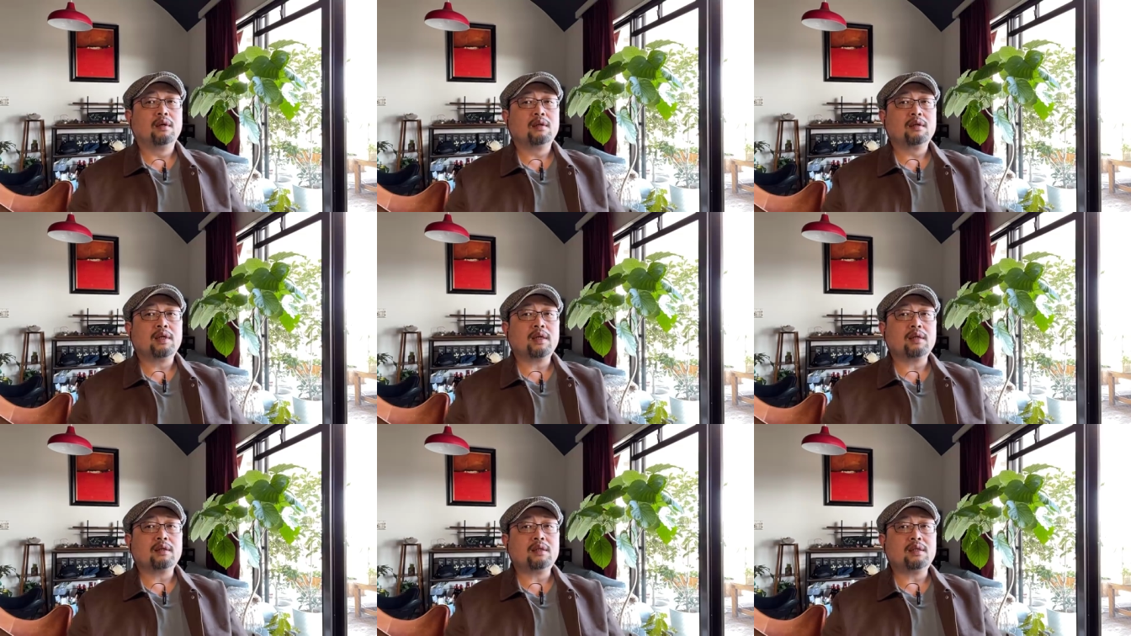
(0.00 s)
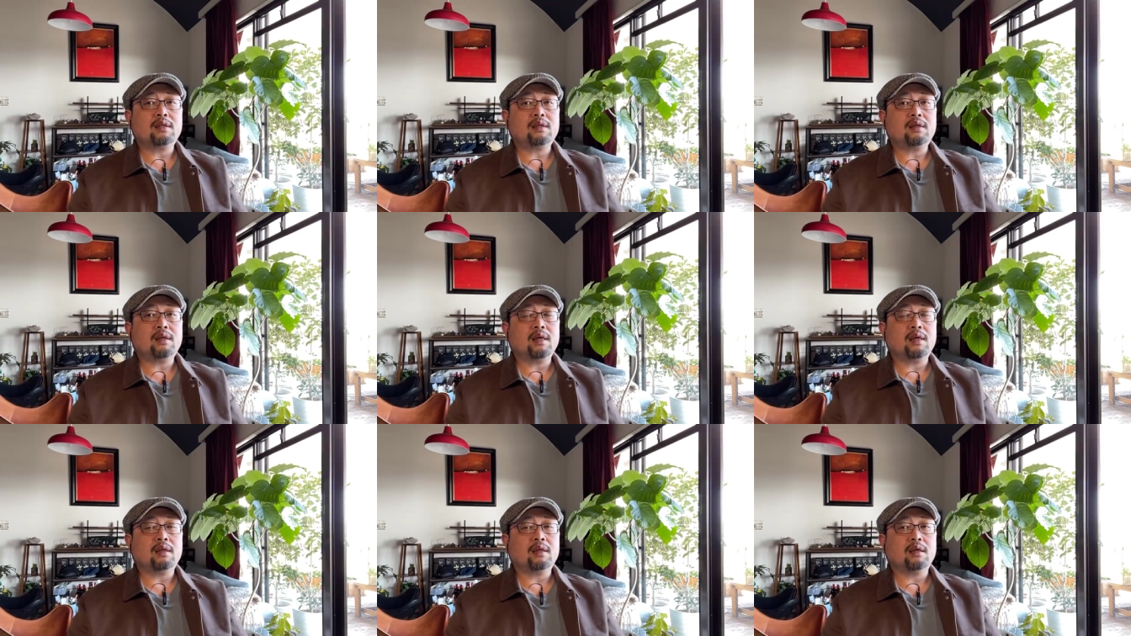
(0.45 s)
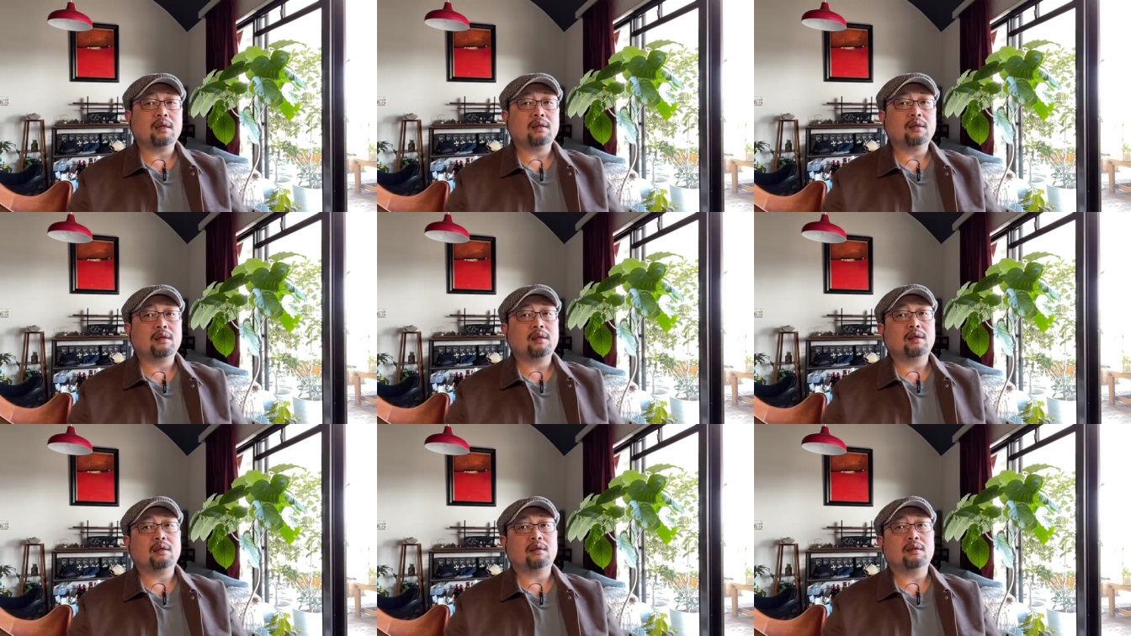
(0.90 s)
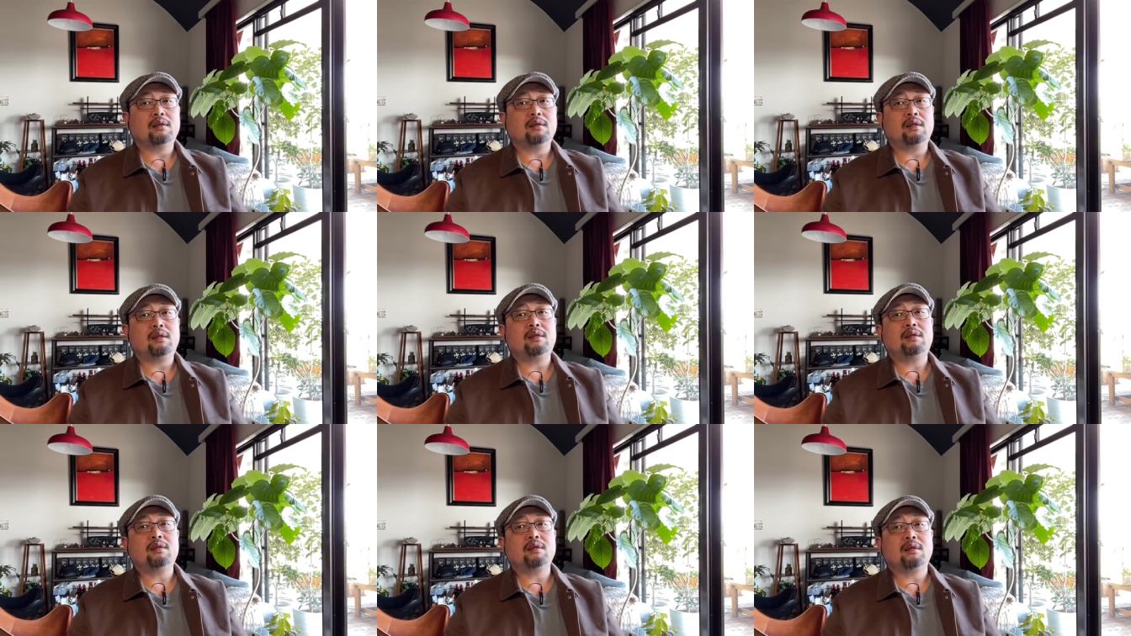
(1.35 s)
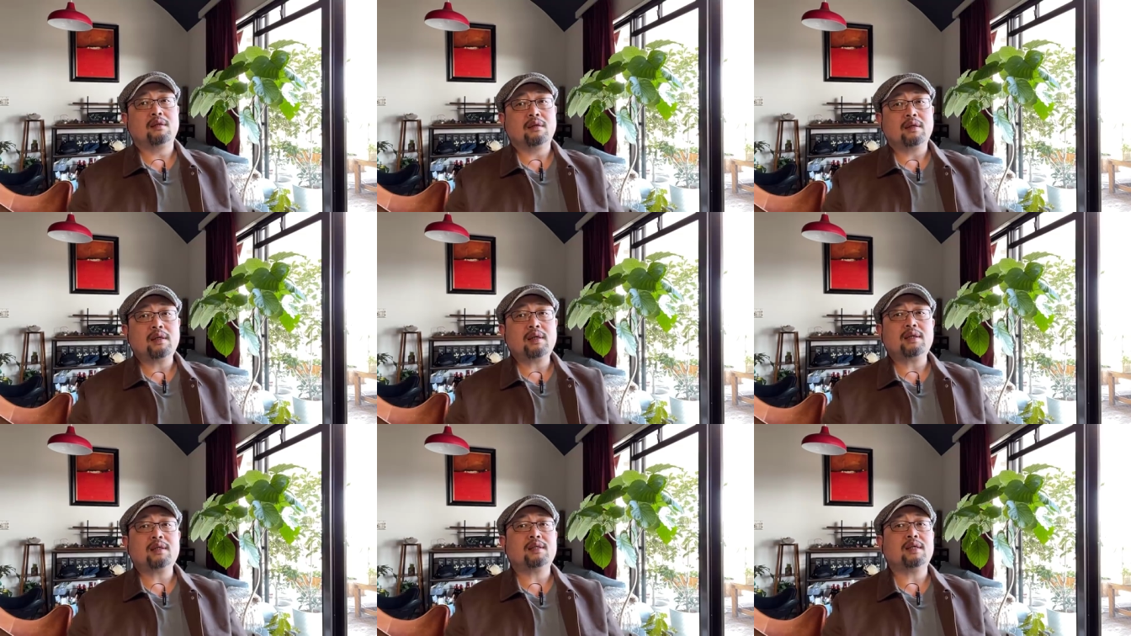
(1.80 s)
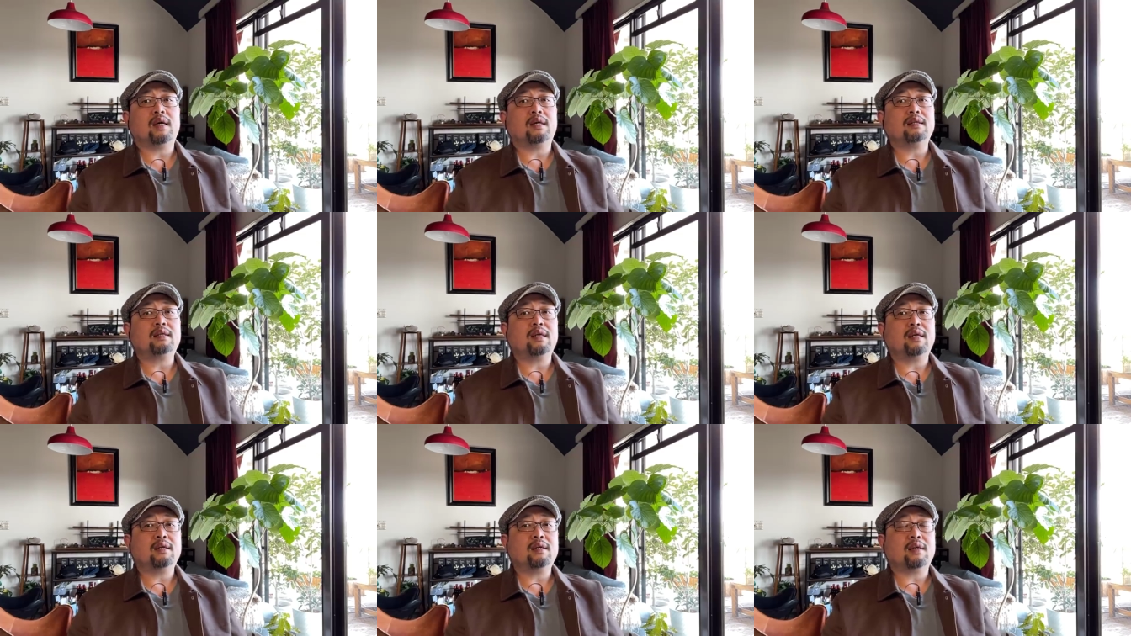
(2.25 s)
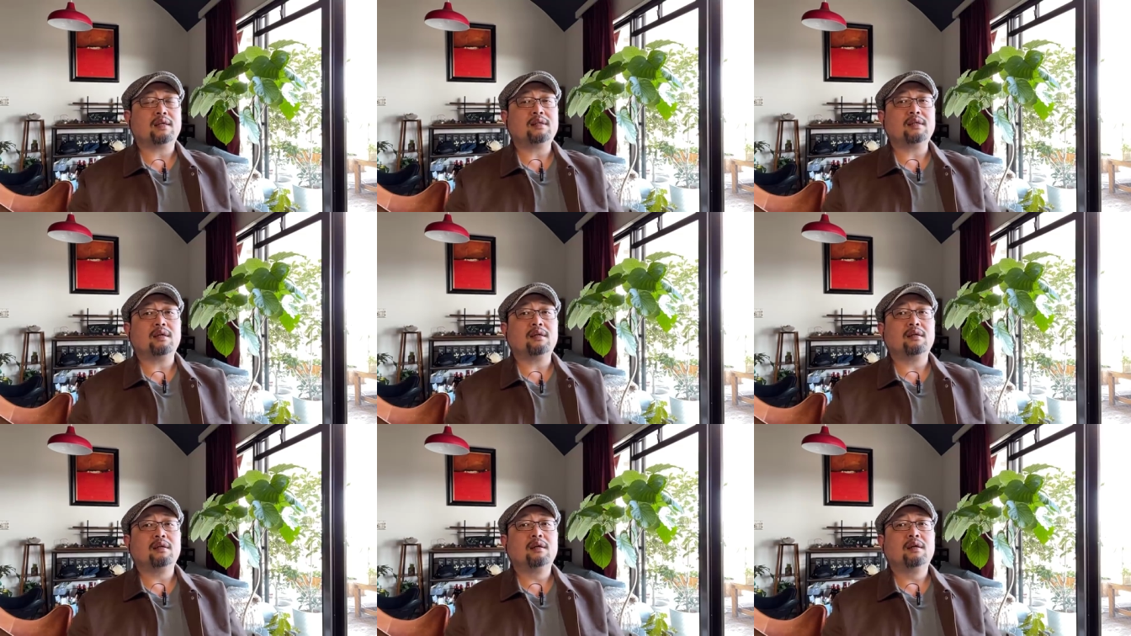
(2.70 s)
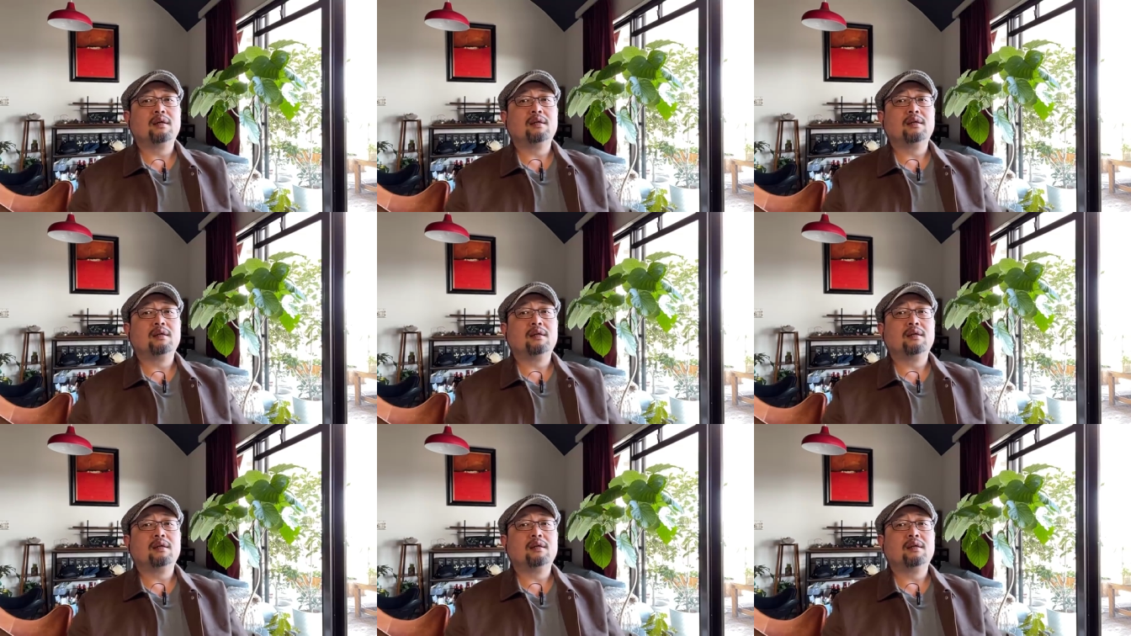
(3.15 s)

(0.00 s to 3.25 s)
这个企业呢，那您可以想见一下乡